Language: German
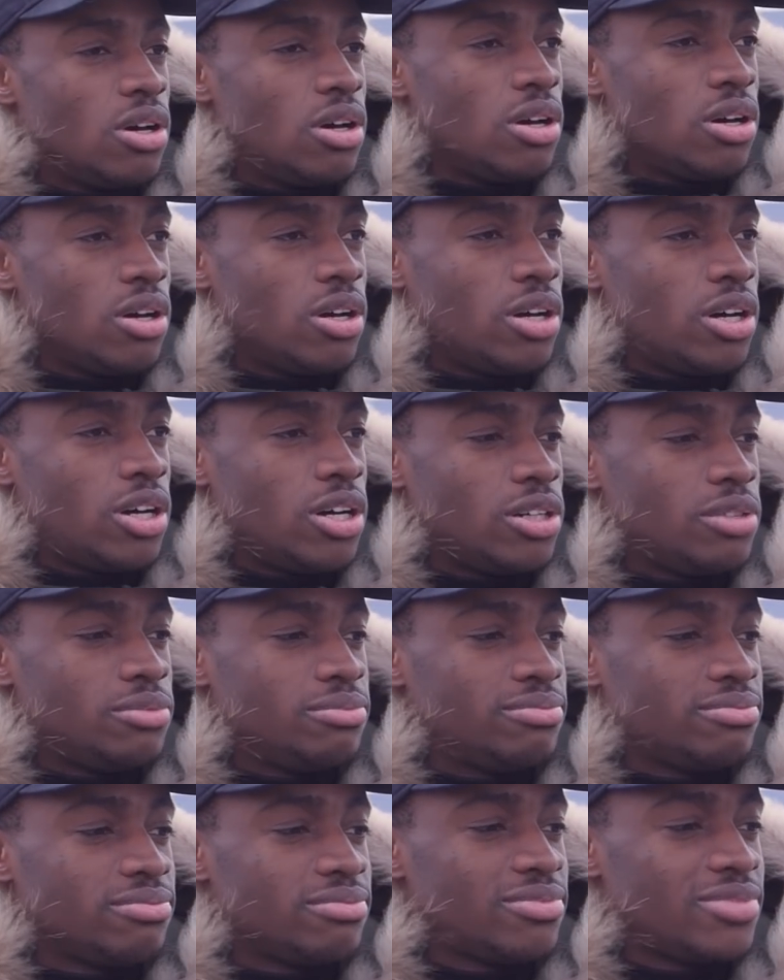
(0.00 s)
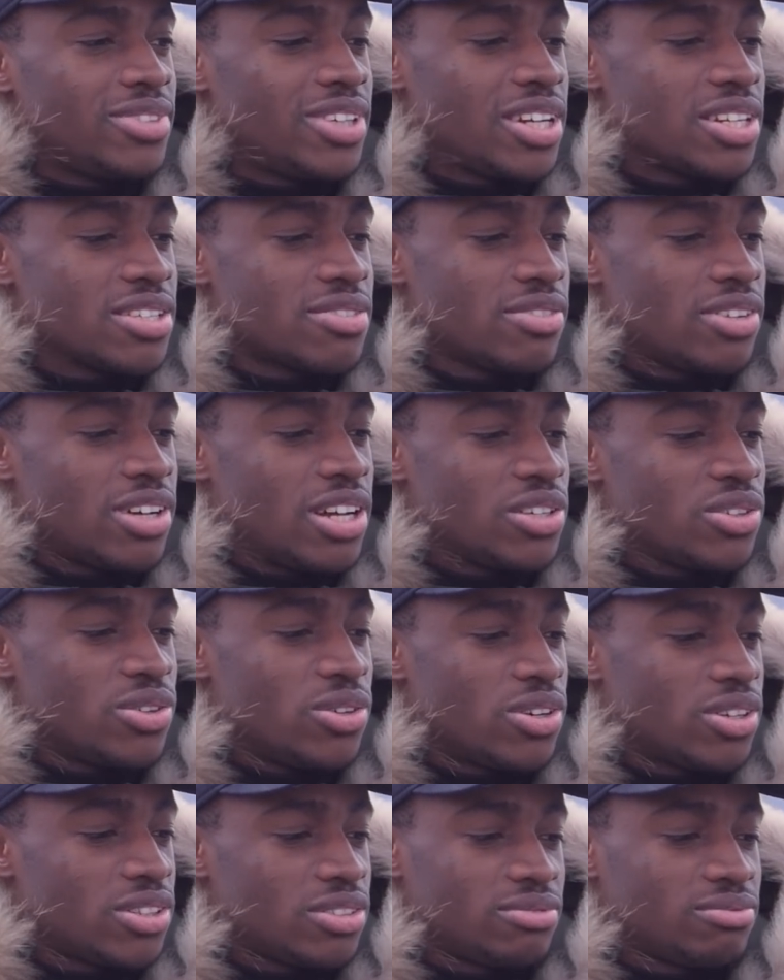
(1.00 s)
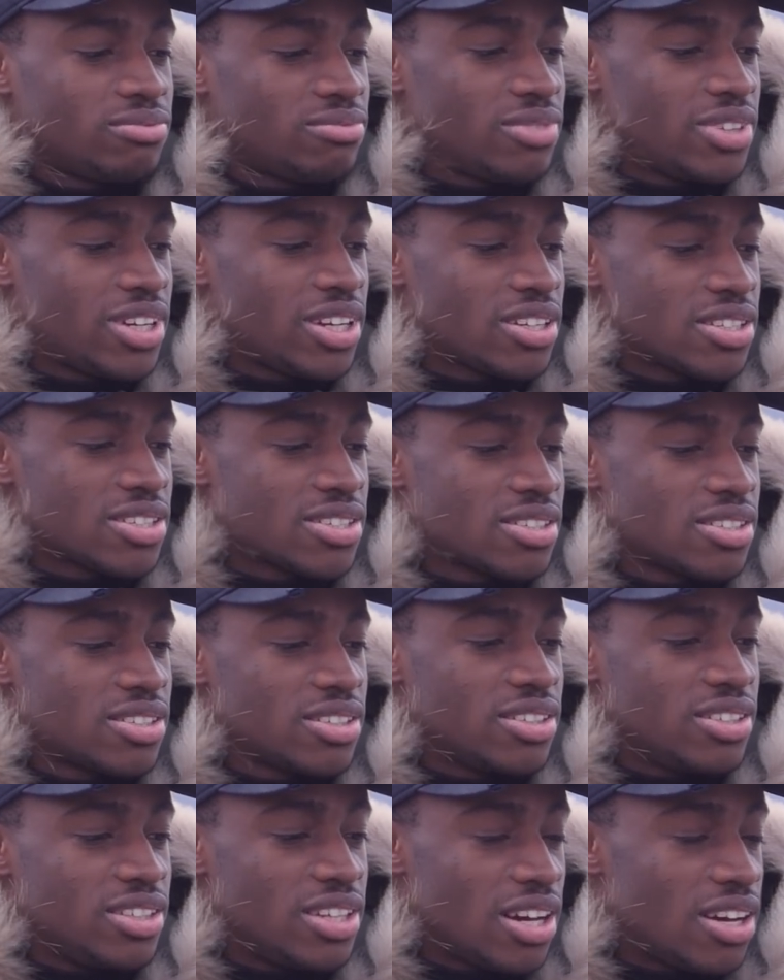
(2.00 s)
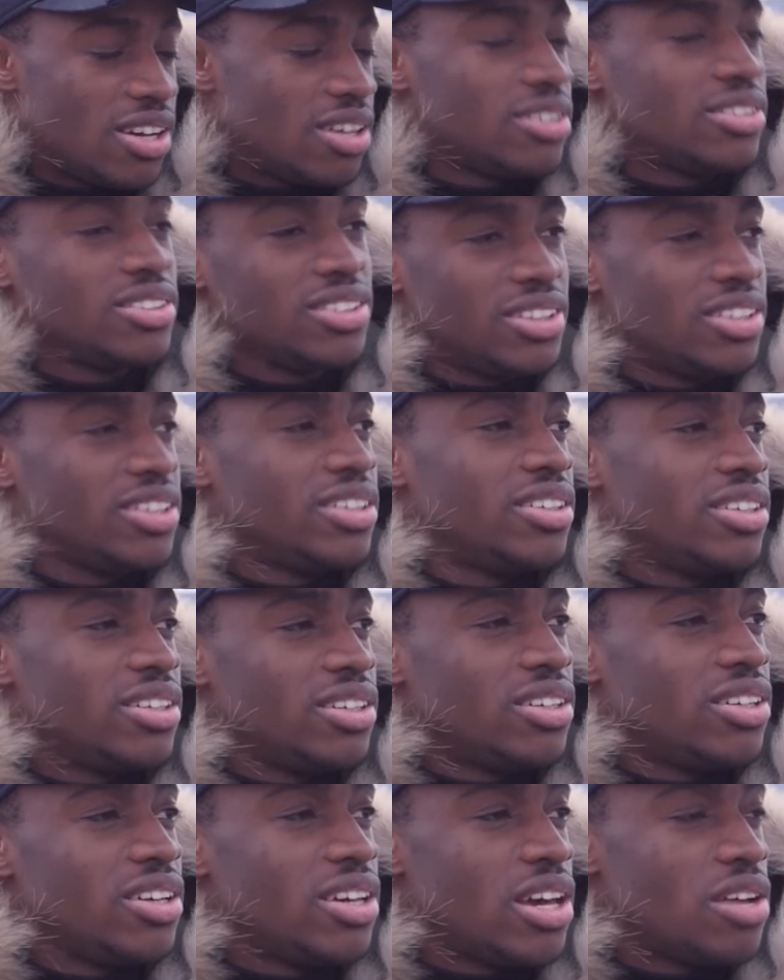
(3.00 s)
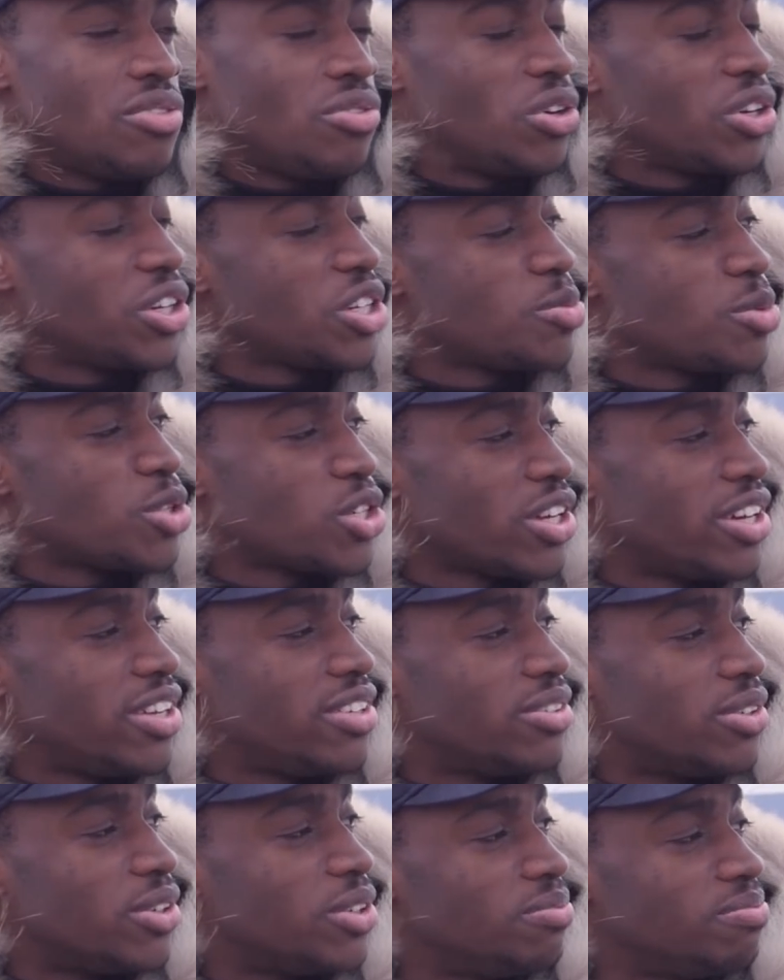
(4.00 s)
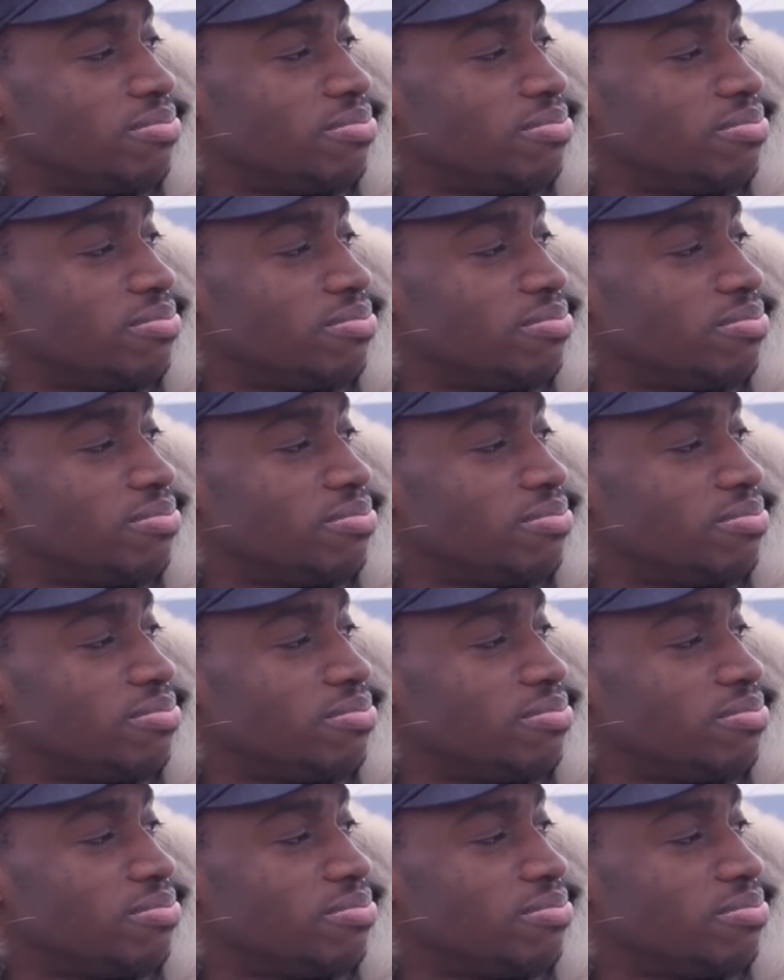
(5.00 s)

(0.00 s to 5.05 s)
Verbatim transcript: Ähm, ja, dass wir halt noch ja, das Jahr erfolgreich bestreiten noch.